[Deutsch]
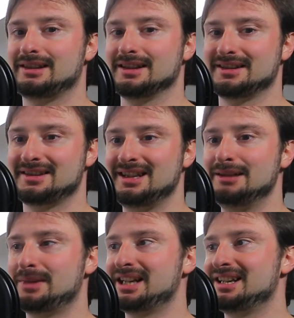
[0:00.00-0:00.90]
Das
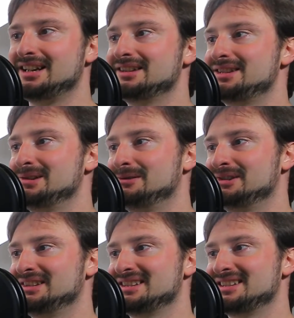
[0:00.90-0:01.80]
Ziel meiner
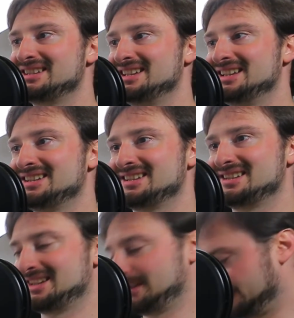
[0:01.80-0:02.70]
Aktion ist es
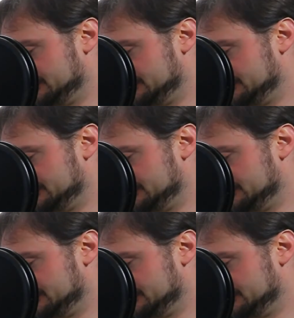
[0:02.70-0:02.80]
jetzt,